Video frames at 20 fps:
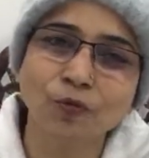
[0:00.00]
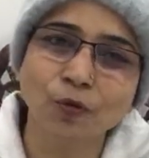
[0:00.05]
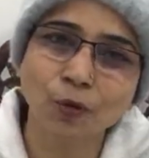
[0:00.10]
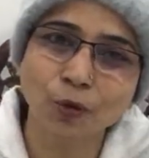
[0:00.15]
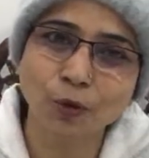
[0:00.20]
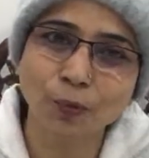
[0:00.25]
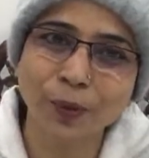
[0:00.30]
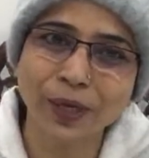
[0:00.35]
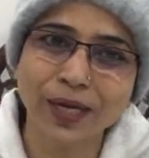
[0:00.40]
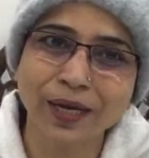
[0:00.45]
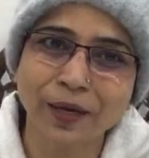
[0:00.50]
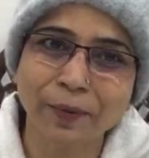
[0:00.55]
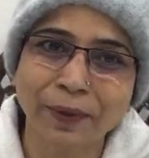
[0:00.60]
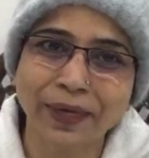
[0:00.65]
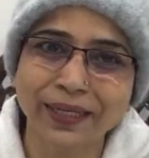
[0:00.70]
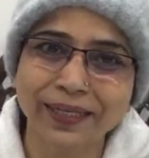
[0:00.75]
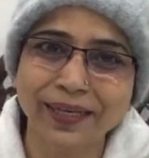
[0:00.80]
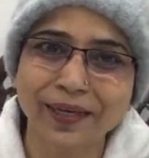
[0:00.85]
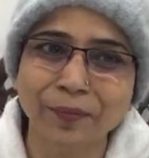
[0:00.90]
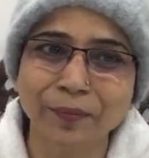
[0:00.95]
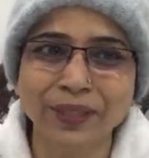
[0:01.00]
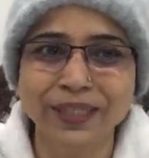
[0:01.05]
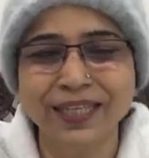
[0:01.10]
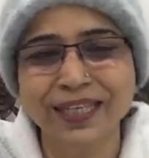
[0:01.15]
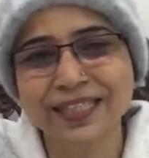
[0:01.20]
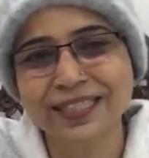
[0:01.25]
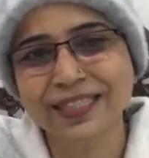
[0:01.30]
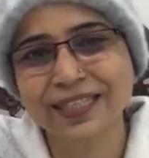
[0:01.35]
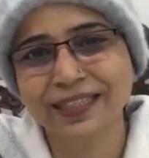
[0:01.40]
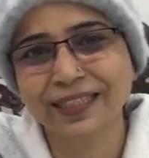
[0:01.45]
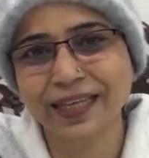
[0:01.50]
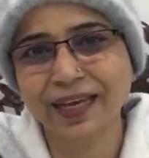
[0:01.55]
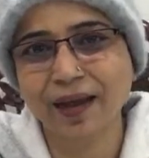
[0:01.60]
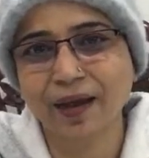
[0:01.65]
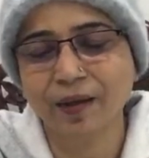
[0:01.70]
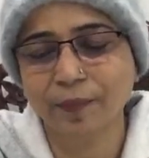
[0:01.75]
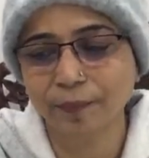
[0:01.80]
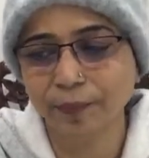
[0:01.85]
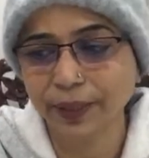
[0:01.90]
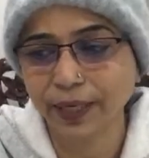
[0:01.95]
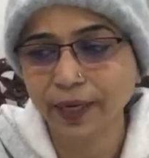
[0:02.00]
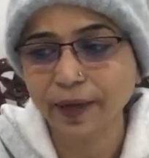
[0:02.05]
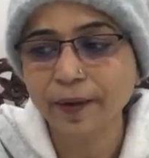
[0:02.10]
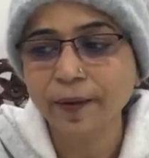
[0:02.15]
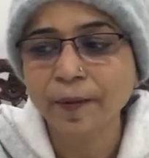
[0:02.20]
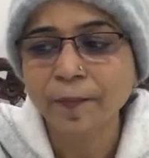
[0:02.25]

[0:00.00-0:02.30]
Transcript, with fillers: वो लोग भी घर बैठ के हमें देख सकते हैं आप भी